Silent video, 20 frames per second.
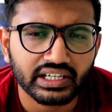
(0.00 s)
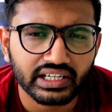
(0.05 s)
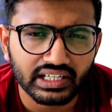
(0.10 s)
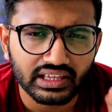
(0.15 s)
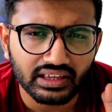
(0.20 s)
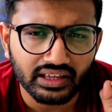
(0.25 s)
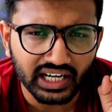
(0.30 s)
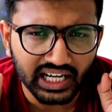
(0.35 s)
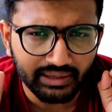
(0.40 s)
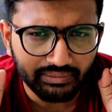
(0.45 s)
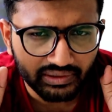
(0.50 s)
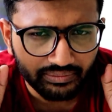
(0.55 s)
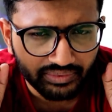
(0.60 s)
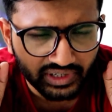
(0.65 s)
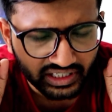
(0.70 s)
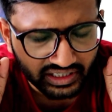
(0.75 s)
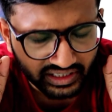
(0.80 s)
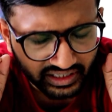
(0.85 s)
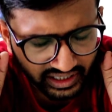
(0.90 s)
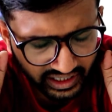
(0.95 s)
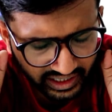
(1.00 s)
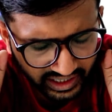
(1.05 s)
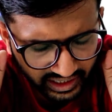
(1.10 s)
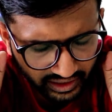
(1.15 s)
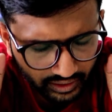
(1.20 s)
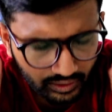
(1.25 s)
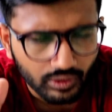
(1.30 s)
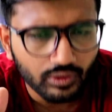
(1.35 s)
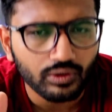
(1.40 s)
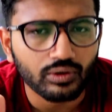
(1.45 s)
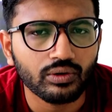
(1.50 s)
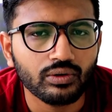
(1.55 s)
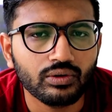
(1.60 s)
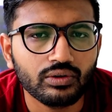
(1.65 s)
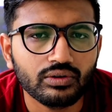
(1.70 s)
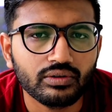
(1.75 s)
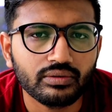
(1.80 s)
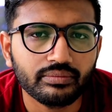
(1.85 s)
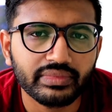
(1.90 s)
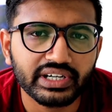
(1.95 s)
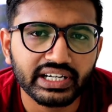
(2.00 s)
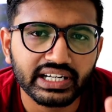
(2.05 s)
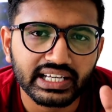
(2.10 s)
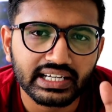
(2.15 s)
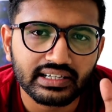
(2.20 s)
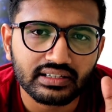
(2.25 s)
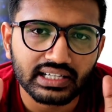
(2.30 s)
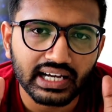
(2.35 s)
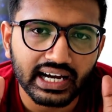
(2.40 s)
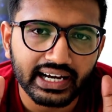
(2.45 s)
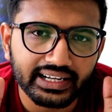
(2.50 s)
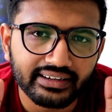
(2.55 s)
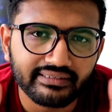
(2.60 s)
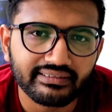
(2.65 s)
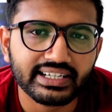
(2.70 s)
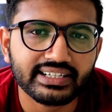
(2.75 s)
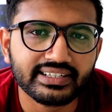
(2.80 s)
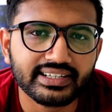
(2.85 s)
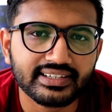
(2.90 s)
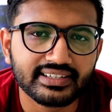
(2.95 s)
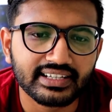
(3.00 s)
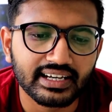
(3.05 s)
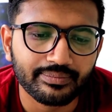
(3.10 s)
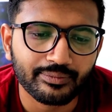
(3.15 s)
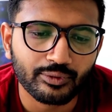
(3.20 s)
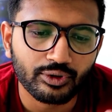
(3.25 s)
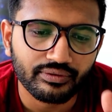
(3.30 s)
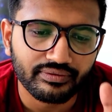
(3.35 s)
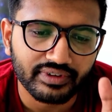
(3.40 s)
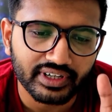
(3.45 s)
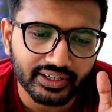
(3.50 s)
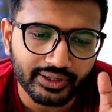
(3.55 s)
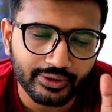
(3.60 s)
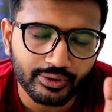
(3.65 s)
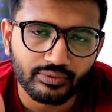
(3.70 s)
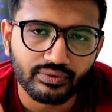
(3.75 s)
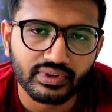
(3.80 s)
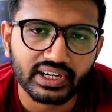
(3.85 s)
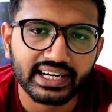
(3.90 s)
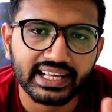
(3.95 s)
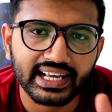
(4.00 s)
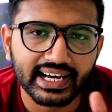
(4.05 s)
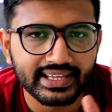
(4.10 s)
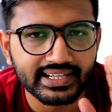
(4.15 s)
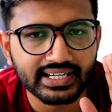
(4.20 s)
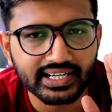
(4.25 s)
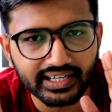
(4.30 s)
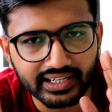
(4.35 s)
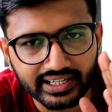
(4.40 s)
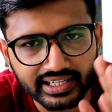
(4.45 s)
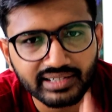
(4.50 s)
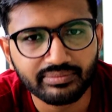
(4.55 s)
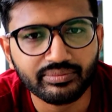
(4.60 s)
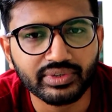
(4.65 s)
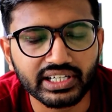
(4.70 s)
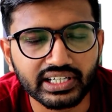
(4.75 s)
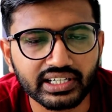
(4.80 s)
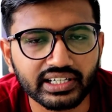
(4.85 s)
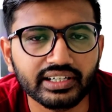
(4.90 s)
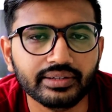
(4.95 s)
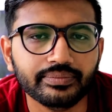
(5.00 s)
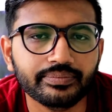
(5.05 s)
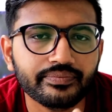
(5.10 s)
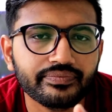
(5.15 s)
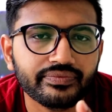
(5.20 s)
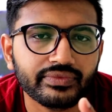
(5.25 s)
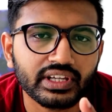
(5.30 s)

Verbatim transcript: कितना भी फ्रस्ट्रेटिंग हो बट ये सारे क्वेश्चंस आपको वर्ड टू वर्ड याद रखने ही पड़ेंगे